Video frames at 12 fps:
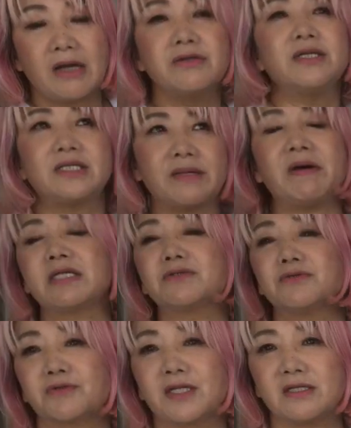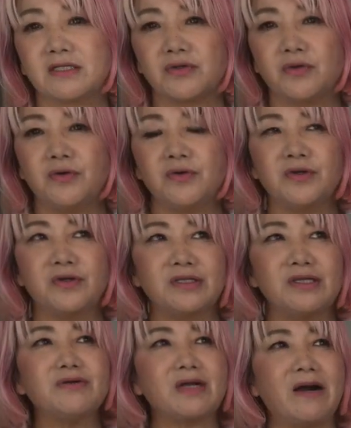の歩いてバスに乗ったんです
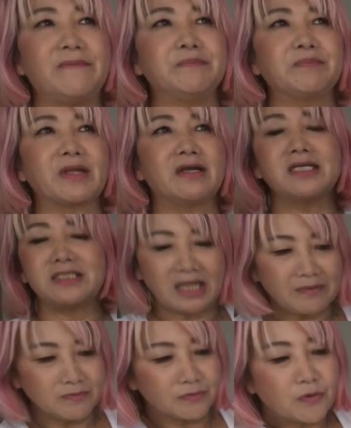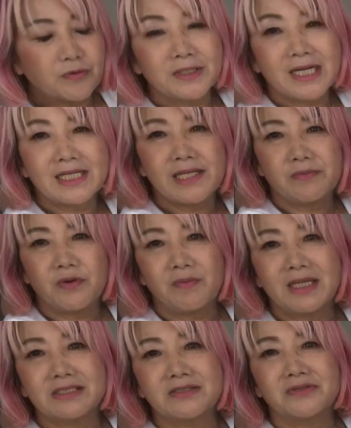よっていうか私多分ここになっても
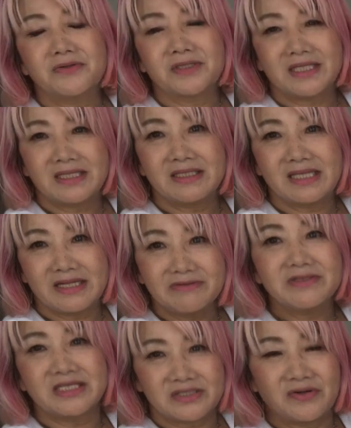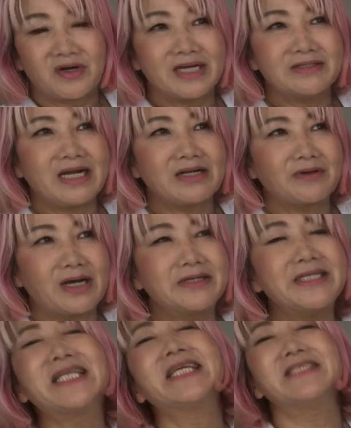バスに乗ってるんですよ歩あの
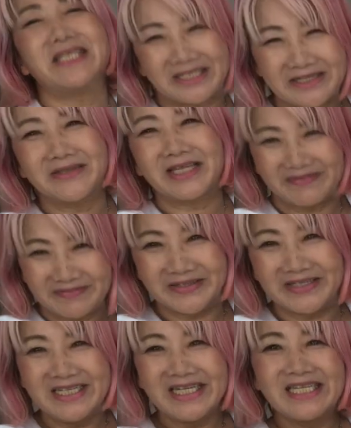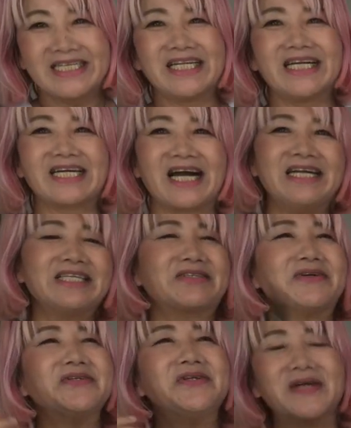歩いてるんですよ多分なんか
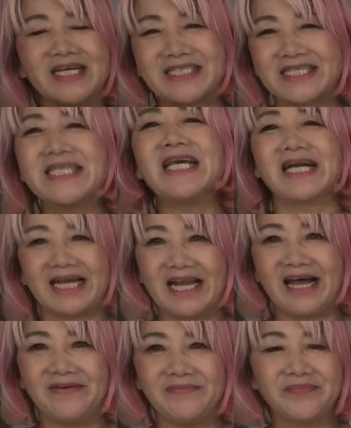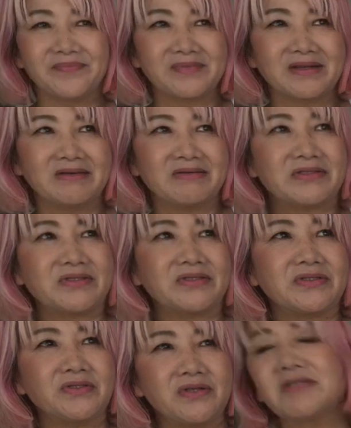そういうのが好きやから普
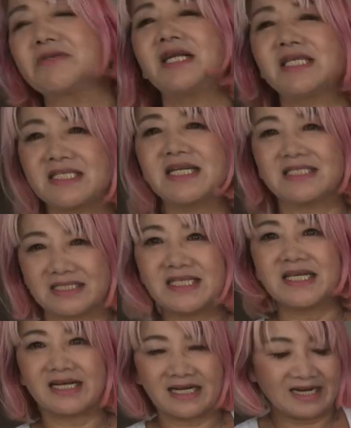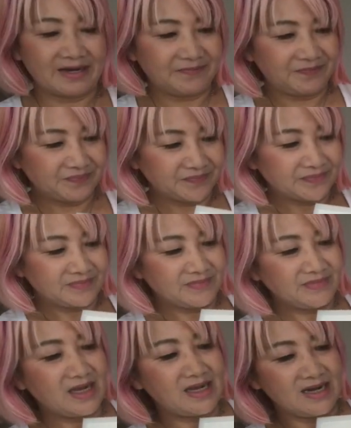通の暮らしが好きやから
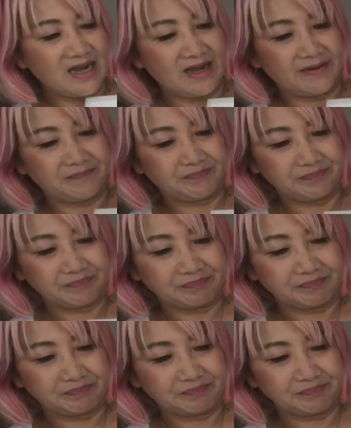だから